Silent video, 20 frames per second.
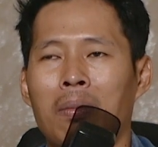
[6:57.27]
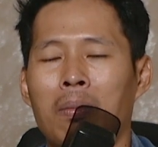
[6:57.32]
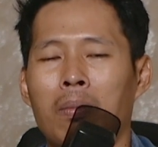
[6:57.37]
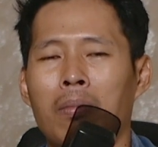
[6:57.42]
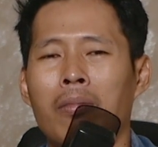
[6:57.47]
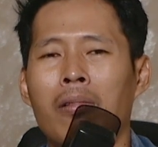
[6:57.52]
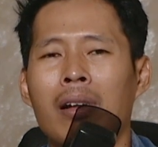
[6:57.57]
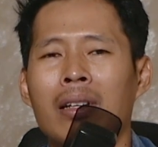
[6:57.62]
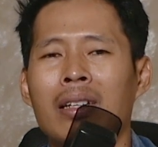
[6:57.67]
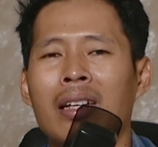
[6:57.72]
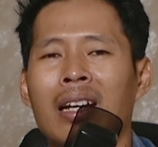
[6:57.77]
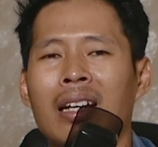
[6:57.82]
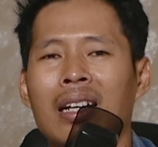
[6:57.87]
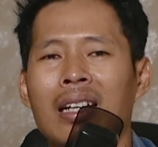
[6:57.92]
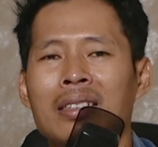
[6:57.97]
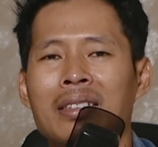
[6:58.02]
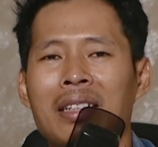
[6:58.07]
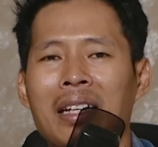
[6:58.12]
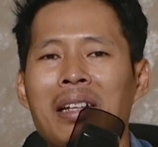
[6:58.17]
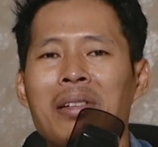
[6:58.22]
buat yang ke
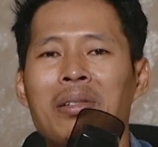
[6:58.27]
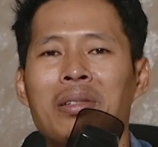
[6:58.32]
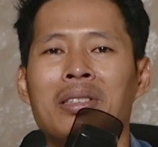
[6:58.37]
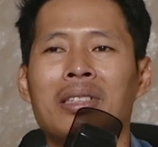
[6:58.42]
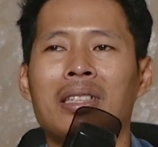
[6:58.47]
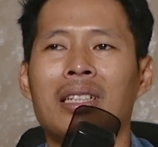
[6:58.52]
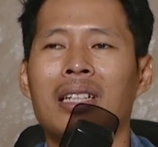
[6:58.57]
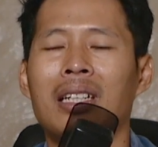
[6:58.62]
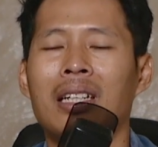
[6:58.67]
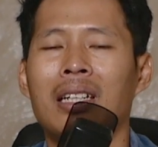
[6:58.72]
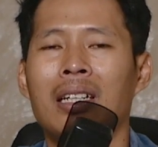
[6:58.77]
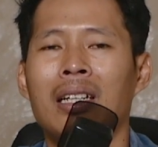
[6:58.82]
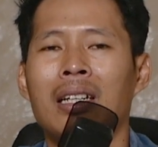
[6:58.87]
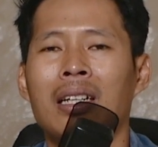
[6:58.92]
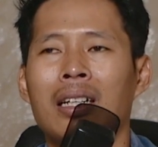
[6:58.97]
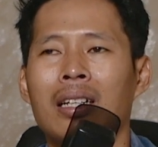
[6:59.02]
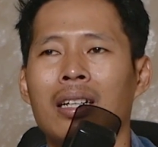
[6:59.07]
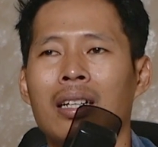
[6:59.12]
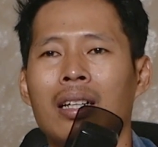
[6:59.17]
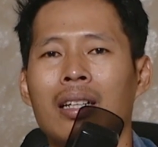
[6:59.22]
sih
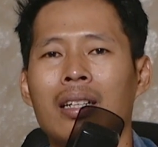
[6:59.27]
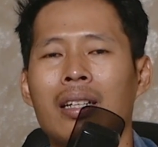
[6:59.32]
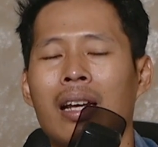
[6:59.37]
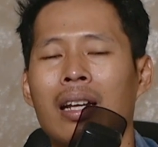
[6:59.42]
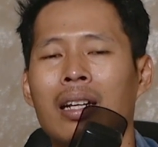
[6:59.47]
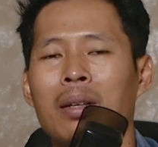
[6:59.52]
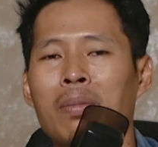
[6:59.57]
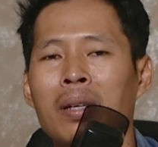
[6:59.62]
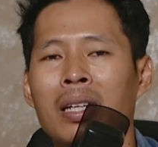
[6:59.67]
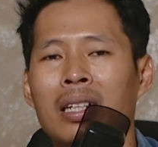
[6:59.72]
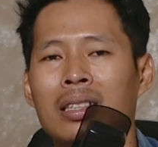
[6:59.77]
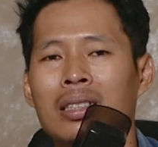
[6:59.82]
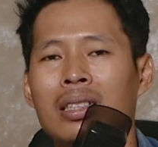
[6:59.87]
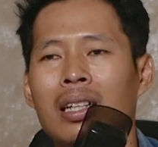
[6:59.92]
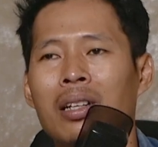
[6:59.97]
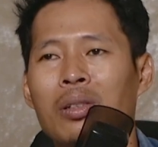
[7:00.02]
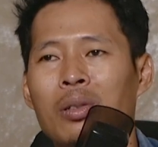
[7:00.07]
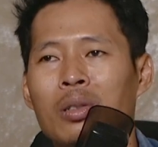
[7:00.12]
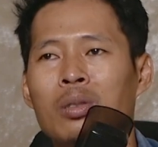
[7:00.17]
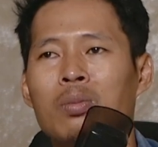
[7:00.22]
le yang lebih
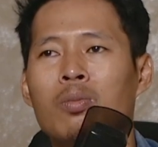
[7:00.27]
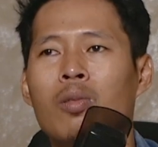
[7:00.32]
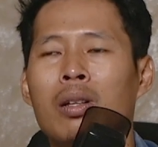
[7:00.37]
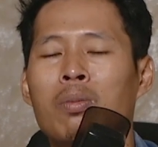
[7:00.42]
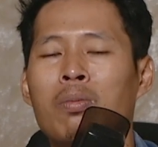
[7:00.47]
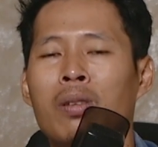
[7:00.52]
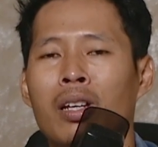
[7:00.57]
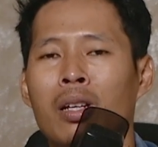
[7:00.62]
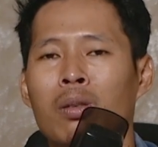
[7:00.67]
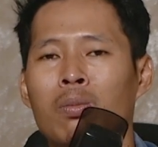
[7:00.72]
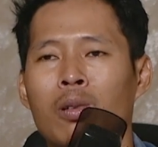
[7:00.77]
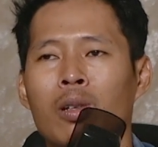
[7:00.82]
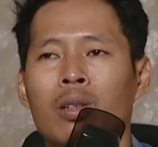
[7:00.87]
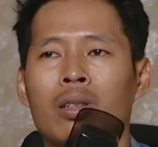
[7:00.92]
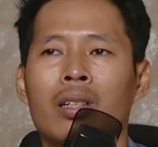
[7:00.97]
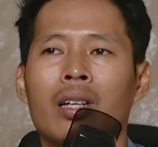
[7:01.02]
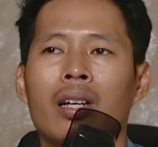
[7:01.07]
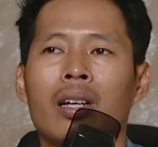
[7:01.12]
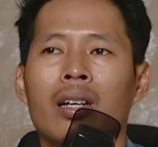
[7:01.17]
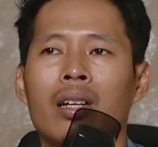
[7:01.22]
keserius buat bikin
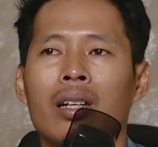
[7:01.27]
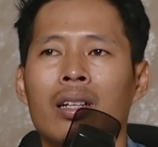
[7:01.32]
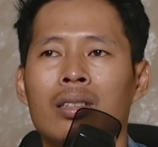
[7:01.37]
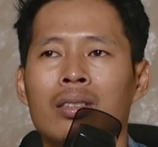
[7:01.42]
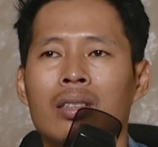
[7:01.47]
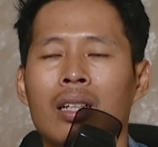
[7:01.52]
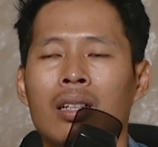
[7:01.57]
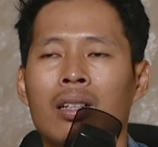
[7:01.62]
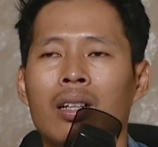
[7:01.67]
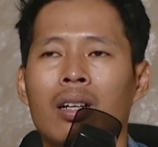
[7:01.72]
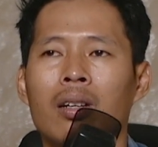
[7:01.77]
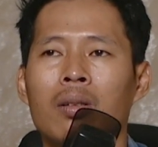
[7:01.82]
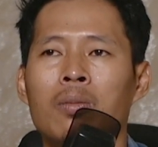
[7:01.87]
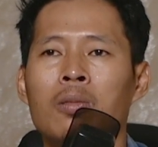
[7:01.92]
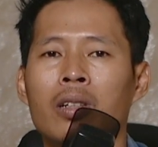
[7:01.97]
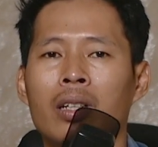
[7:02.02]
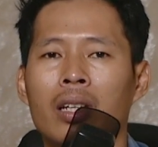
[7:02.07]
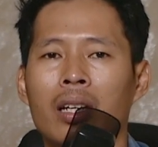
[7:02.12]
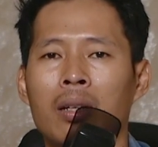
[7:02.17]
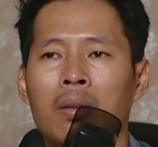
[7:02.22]
podcast atau
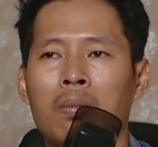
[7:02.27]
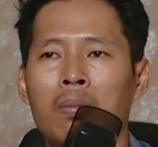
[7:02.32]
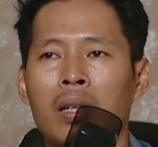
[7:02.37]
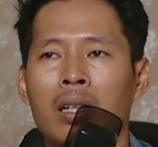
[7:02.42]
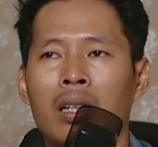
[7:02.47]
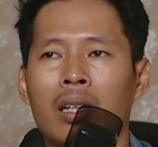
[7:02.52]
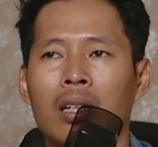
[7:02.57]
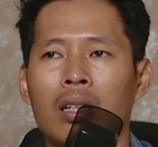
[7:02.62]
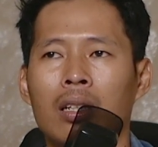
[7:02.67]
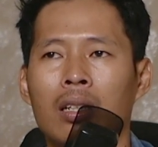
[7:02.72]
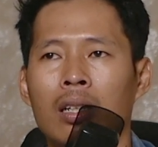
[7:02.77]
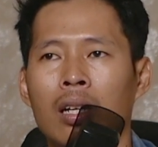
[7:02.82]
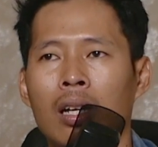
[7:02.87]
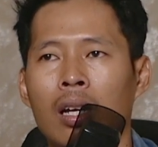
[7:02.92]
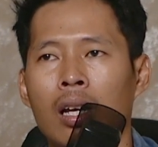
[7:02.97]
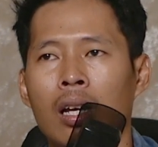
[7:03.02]
mungkin bikin